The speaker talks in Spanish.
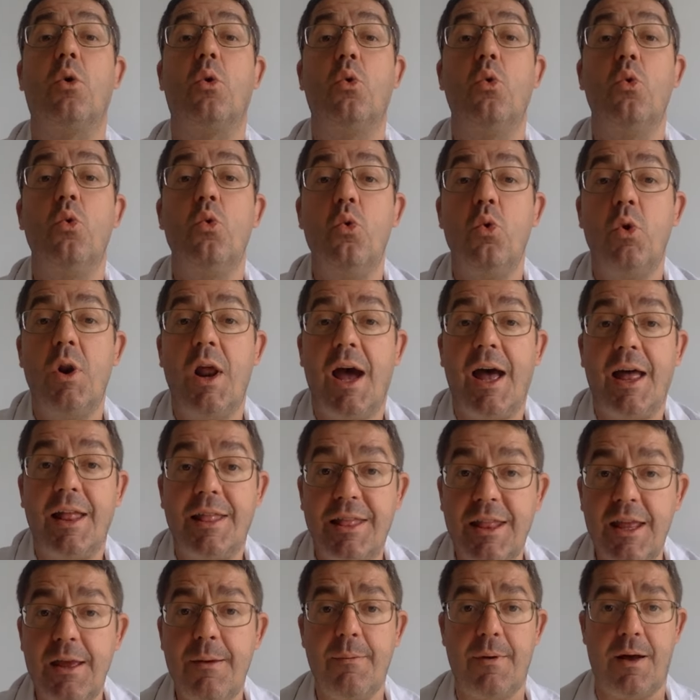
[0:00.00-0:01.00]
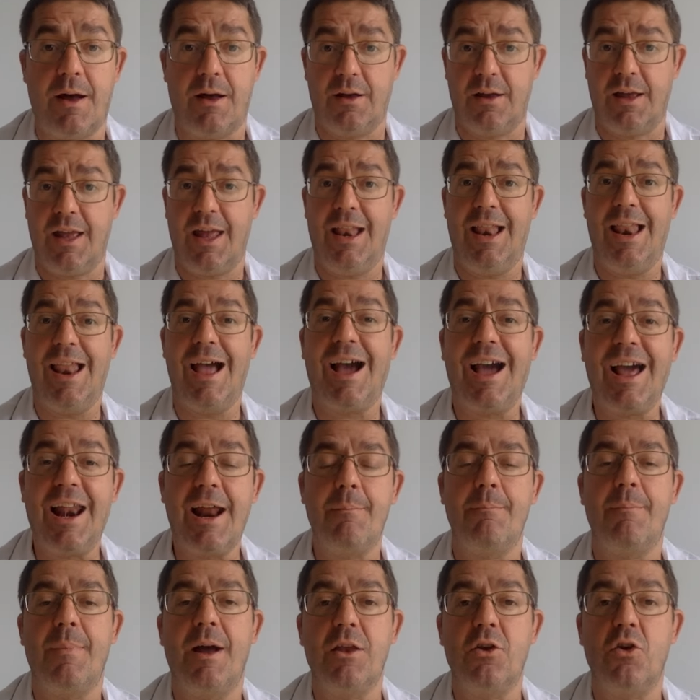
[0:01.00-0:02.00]
curativa en la
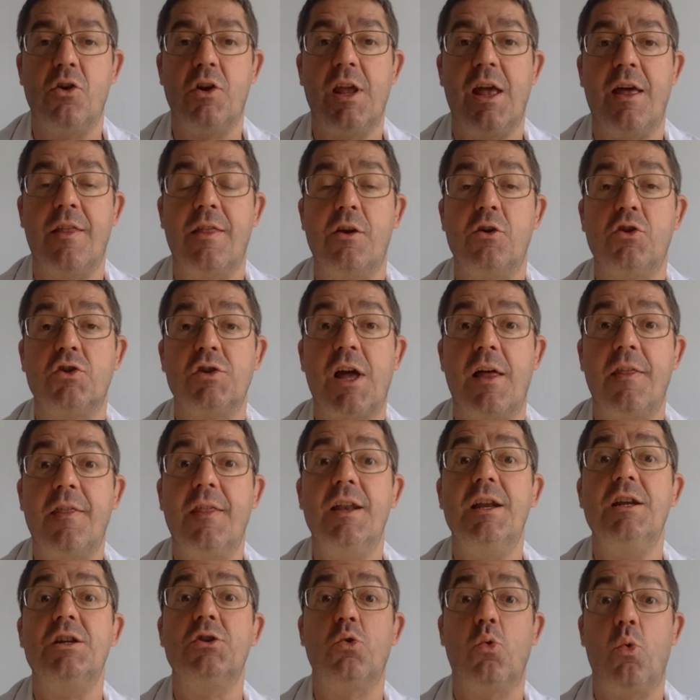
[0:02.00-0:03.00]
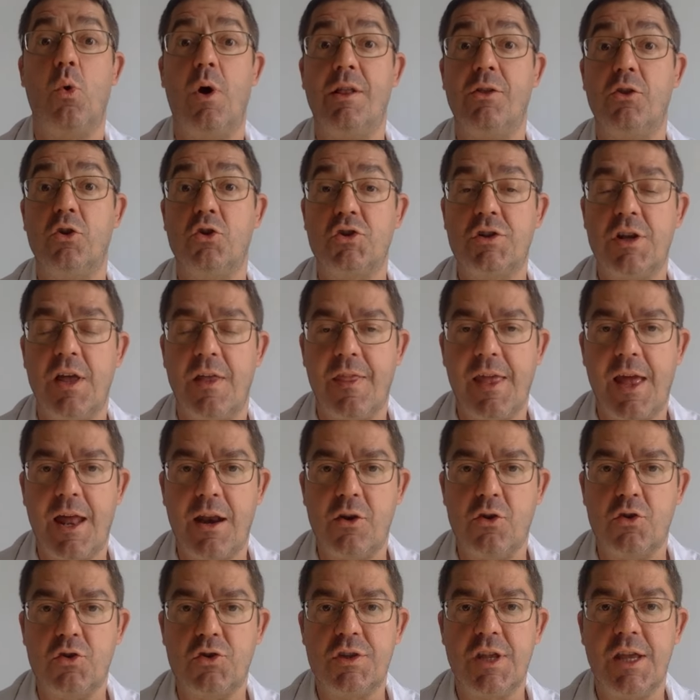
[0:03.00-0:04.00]
gran mayoría de los cánceres cuando se
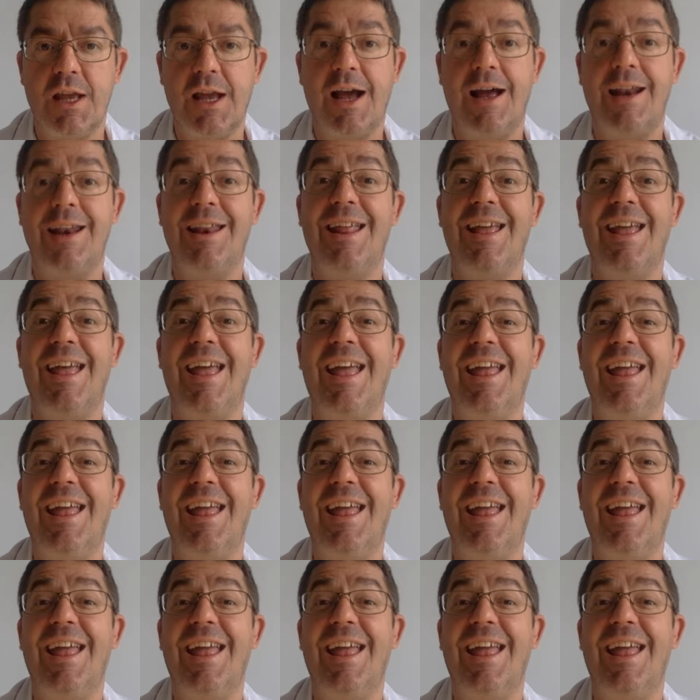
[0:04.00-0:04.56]
diagnostican